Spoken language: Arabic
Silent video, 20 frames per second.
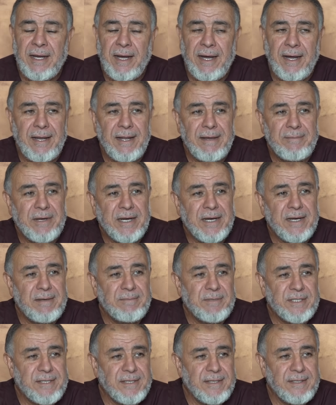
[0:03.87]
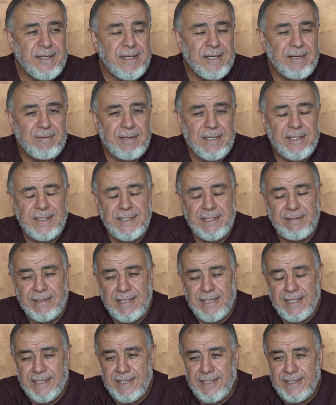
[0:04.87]
على مقام سيد الأولين
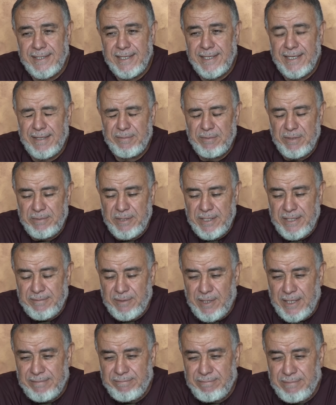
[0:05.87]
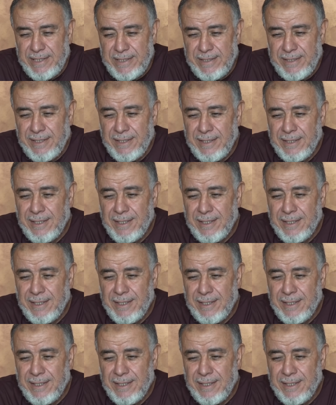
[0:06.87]
والآخرين حبيبنا محمد